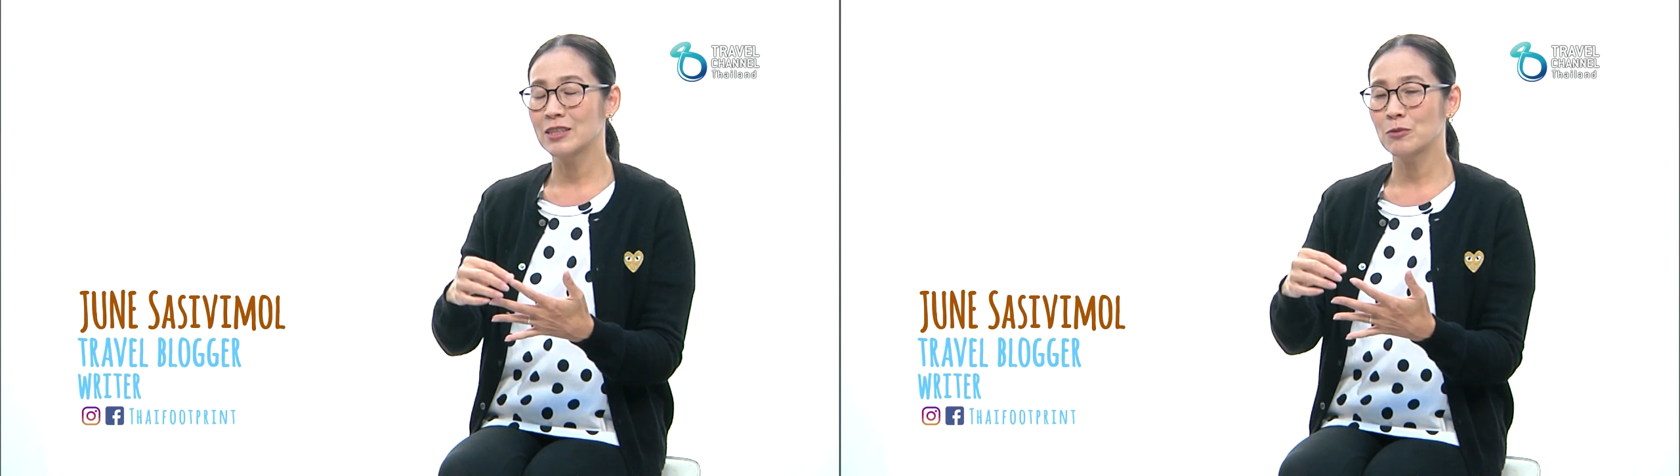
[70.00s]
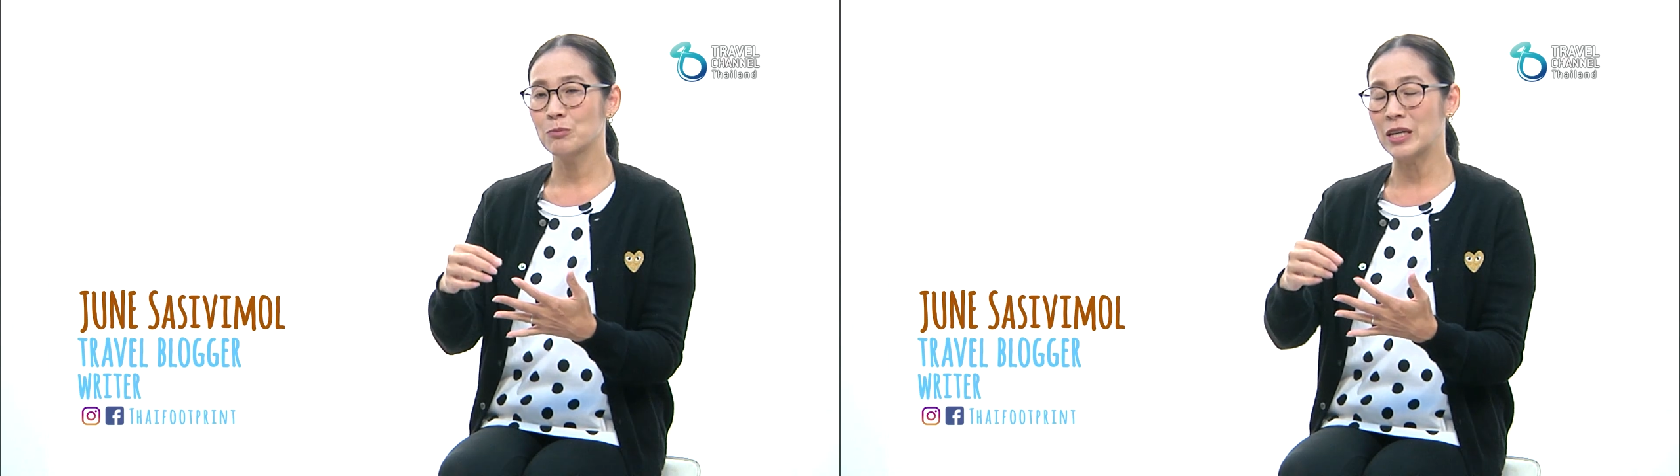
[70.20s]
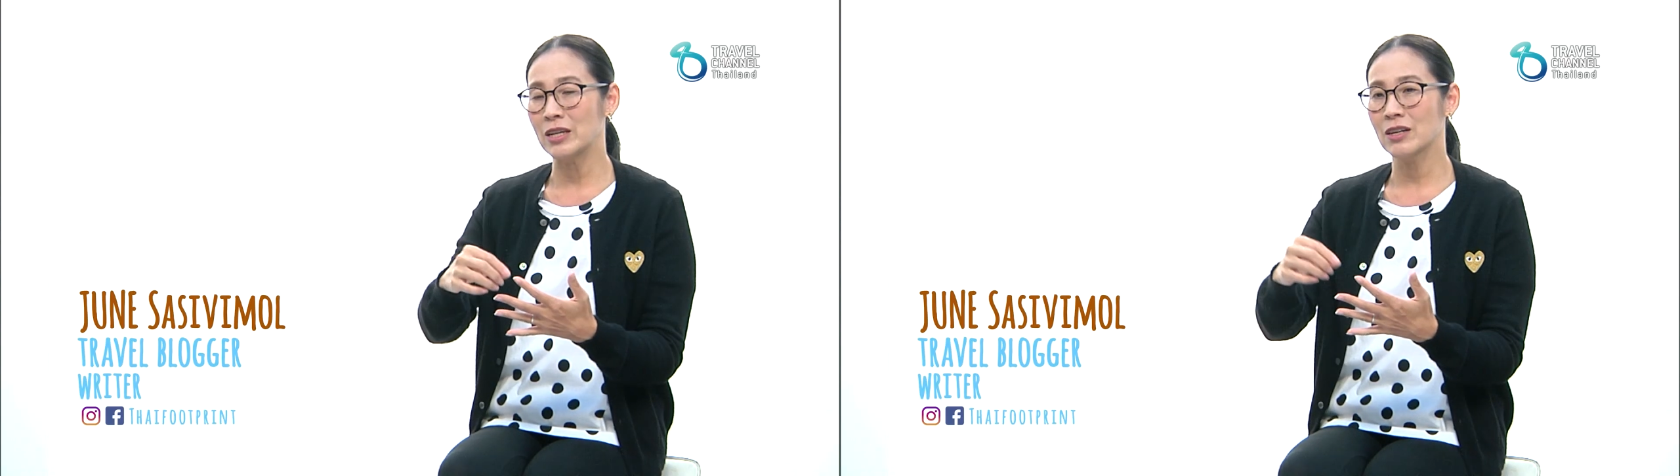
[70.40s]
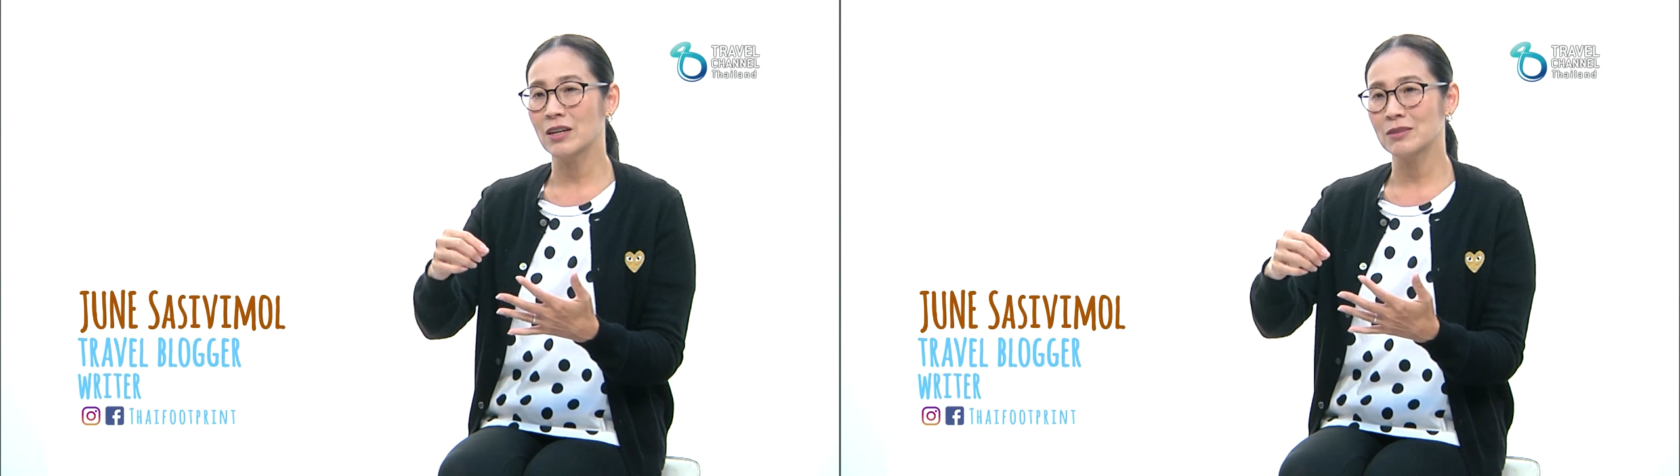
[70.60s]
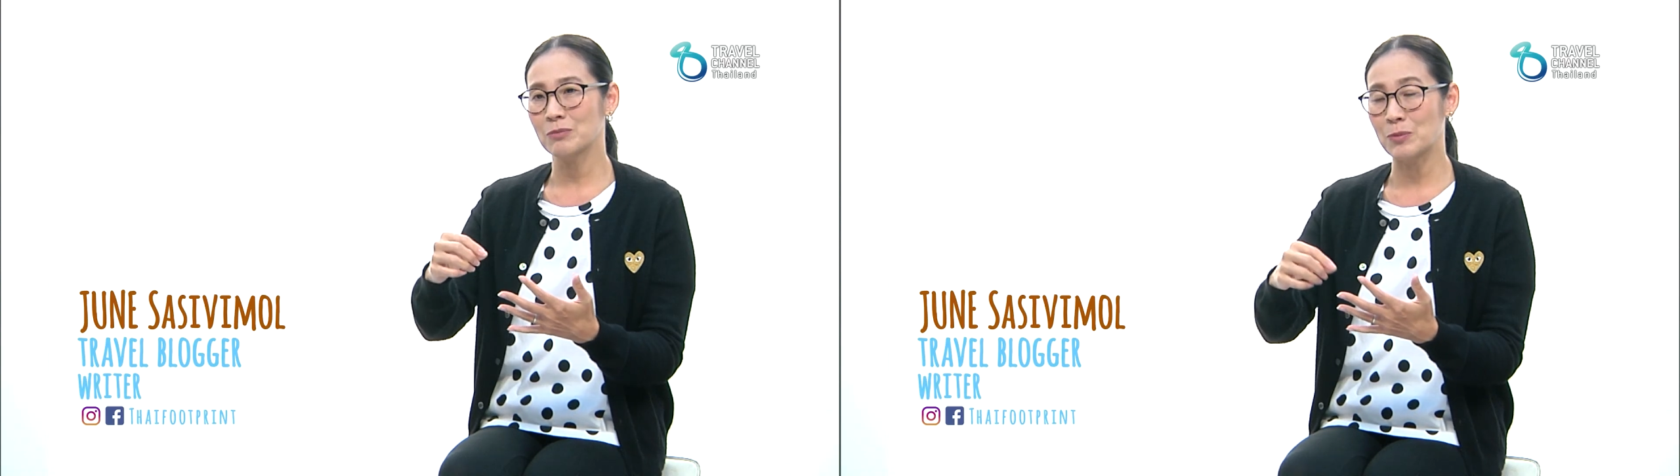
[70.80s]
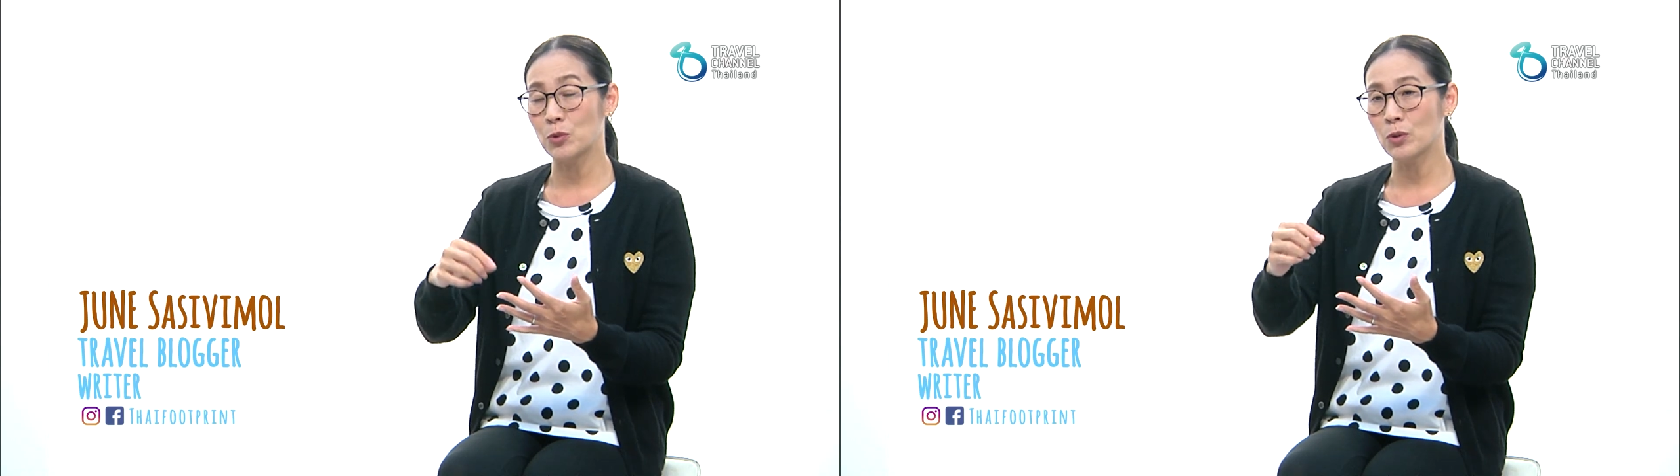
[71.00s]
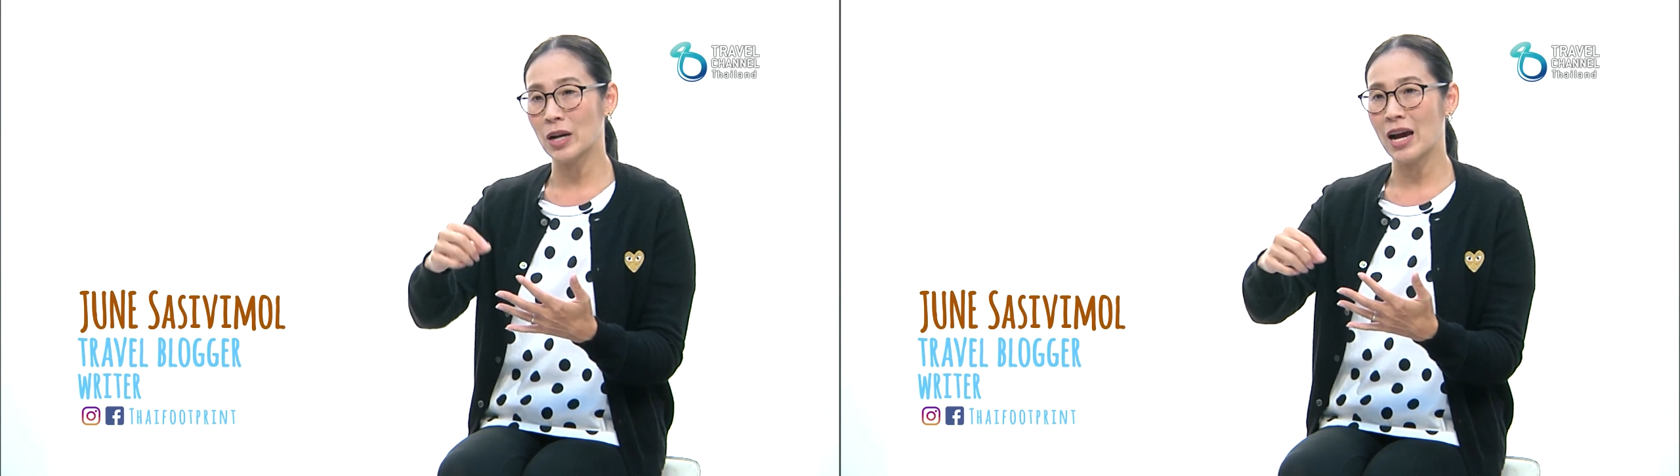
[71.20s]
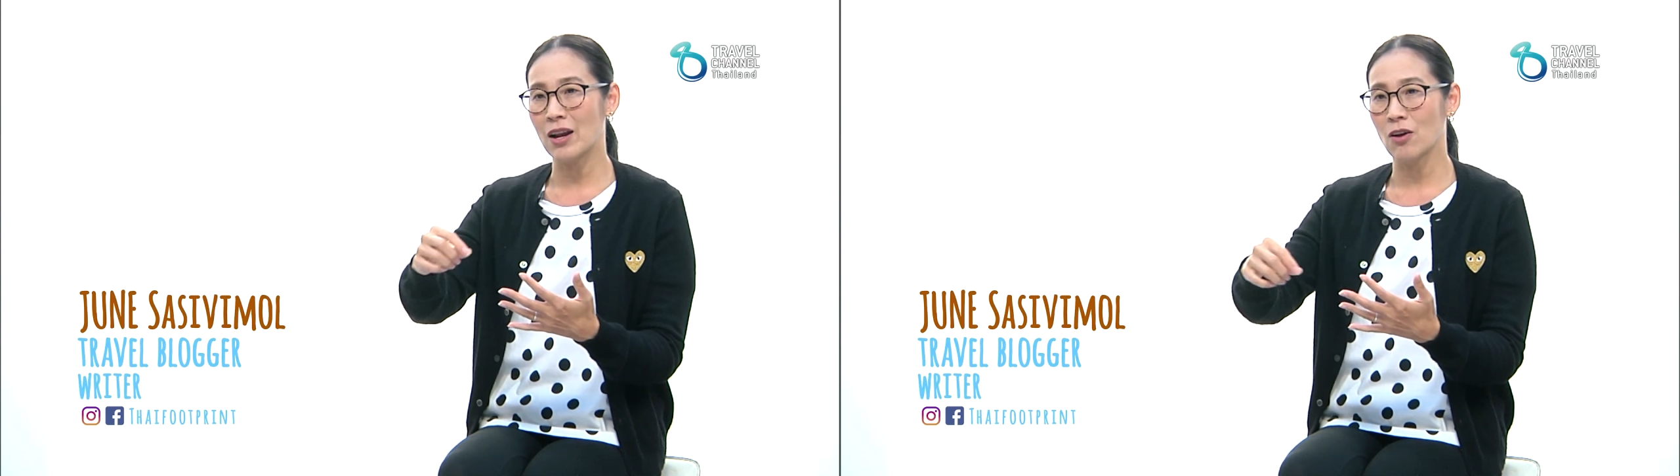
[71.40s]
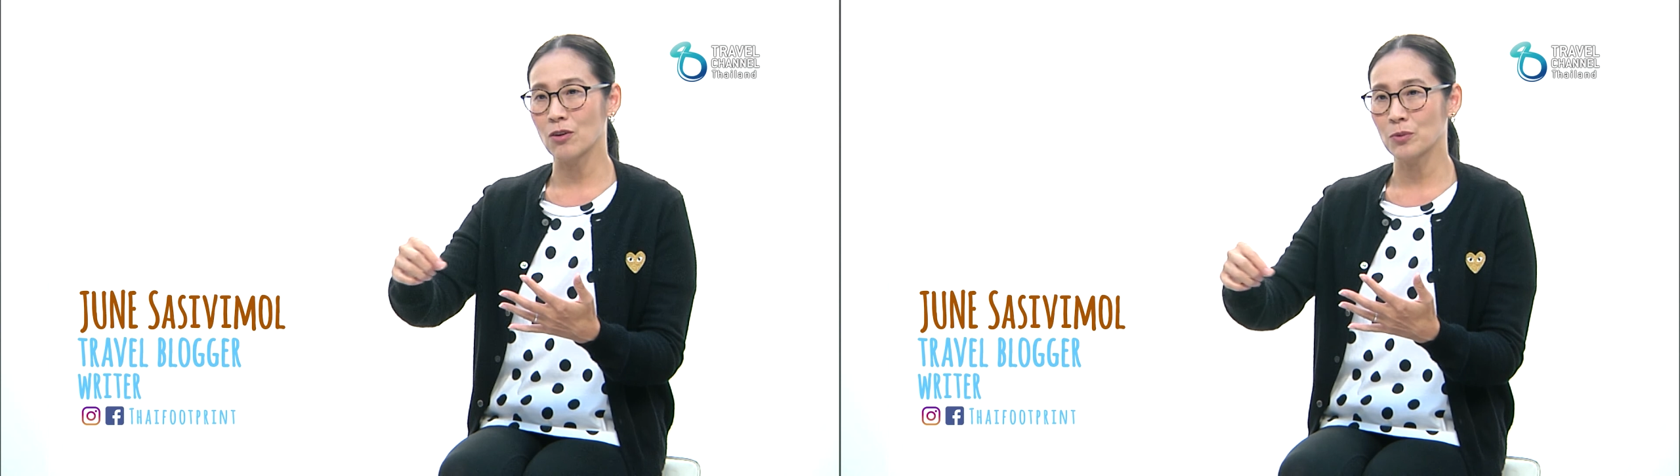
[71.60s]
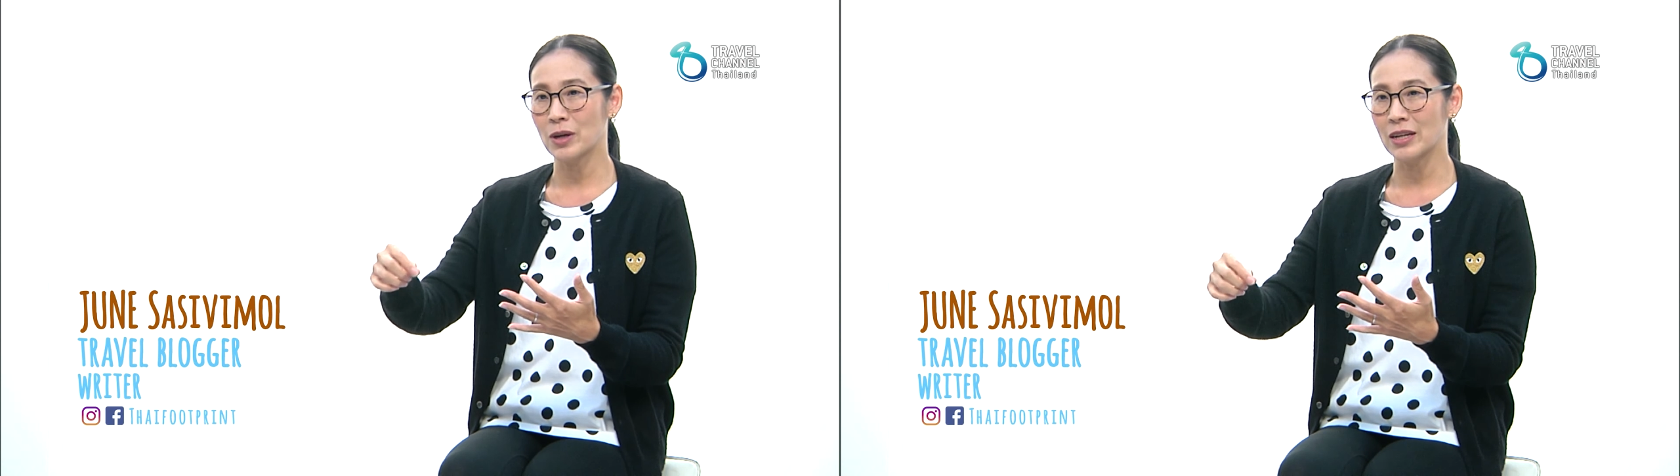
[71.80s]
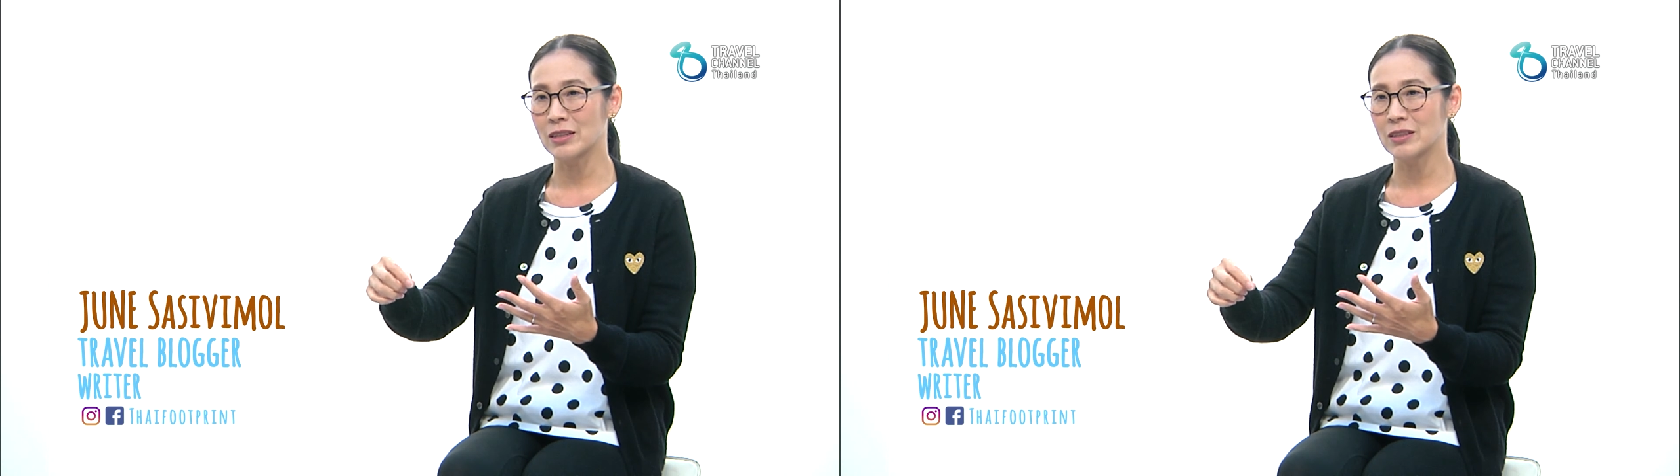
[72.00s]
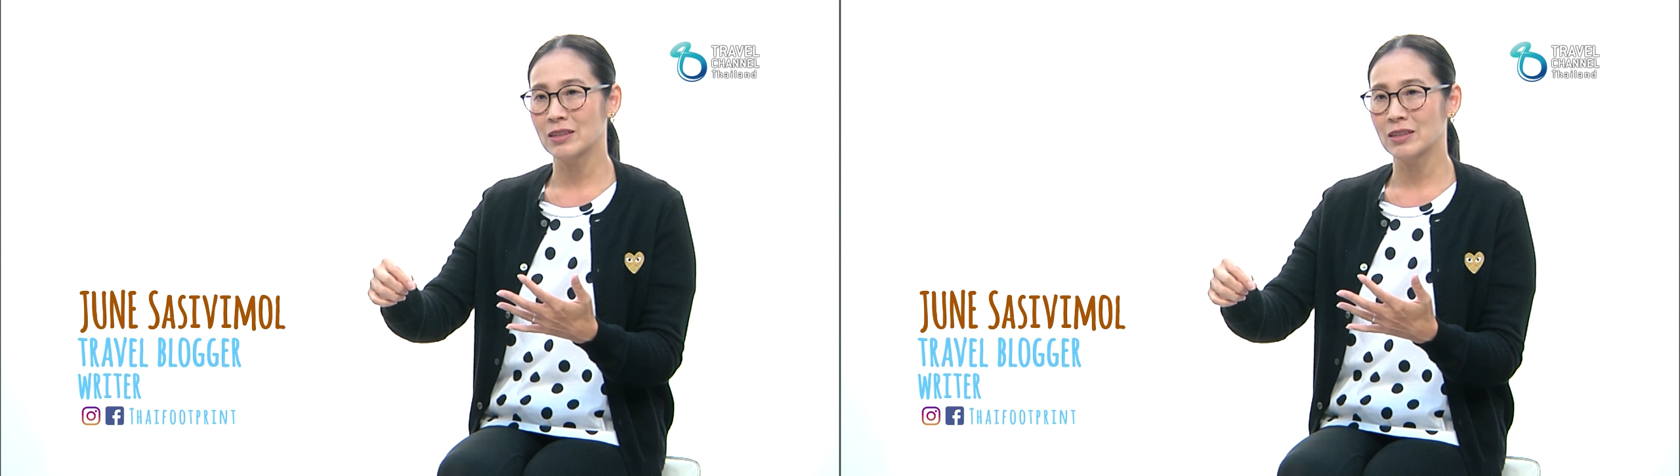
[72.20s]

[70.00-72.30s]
ซึ่งมิงก็เป็นผู้กล้าลองทุกอัน